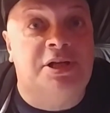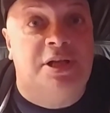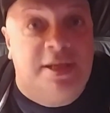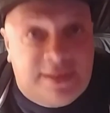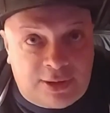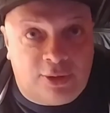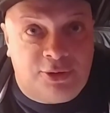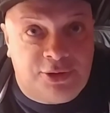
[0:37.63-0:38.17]
źle
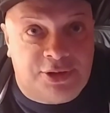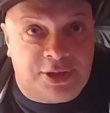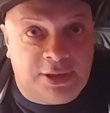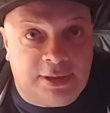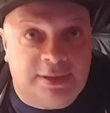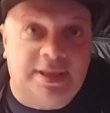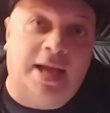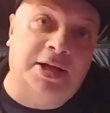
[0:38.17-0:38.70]

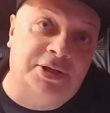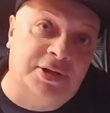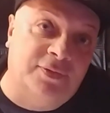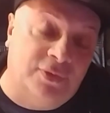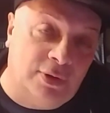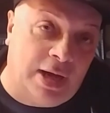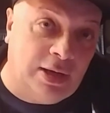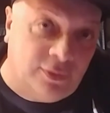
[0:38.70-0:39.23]
skończy, także w
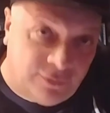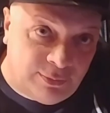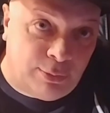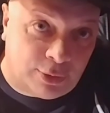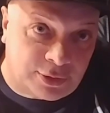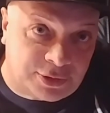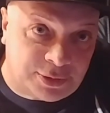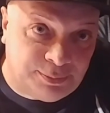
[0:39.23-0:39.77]
lokalu
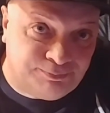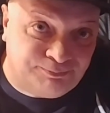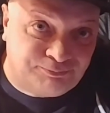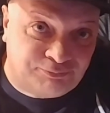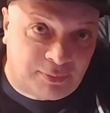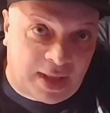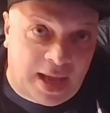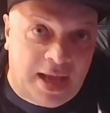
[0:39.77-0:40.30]
wyborczym.
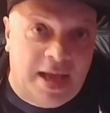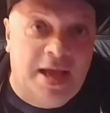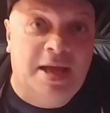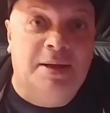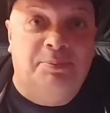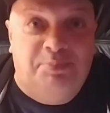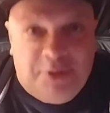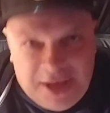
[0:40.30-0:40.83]

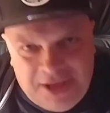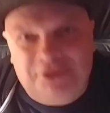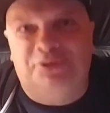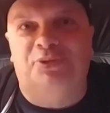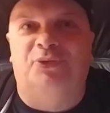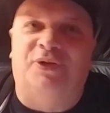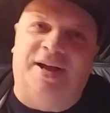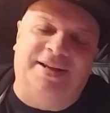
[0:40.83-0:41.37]

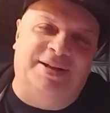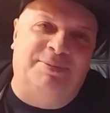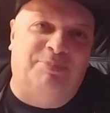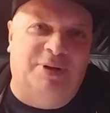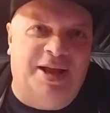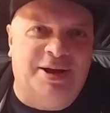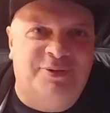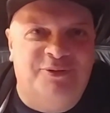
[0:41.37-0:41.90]
Pięciu fajnych
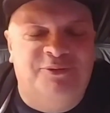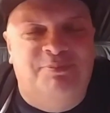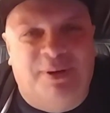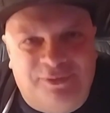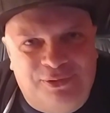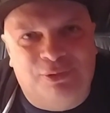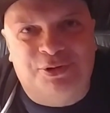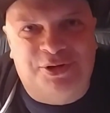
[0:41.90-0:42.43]
Polaków
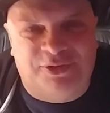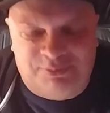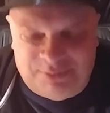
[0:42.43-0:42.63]
bawiło się